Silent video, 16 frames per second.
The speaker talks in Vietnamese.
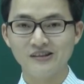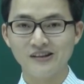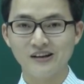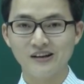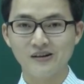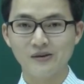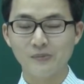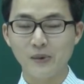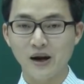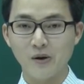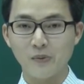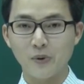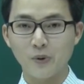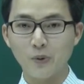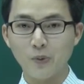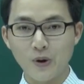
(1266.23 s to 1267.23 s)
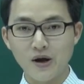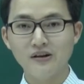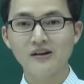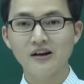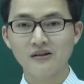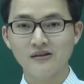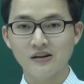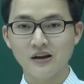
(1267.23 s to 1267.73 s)
Đấy, bạn nào mà có quên
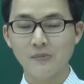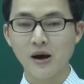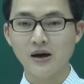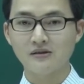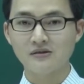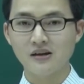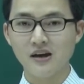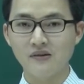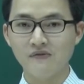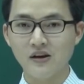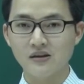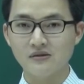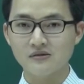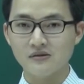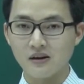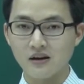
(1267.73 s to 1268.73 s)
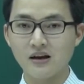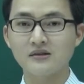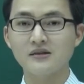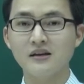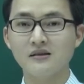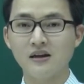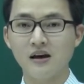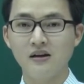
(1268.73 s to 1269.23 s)
nhá thì các bạn sẽ phải dở lại
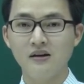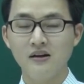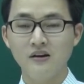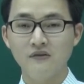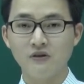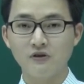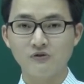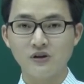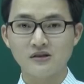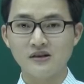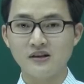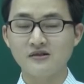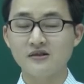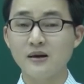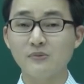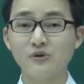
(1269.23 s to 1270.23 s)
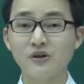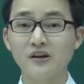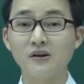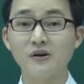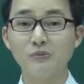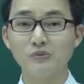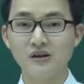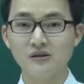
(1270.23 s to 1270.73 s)
sách ra và chúng ta sẽ xem cho thầy
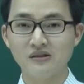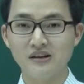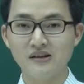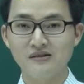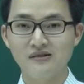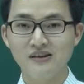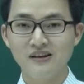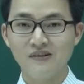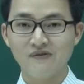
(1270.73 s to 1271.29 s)
cái công thức tính.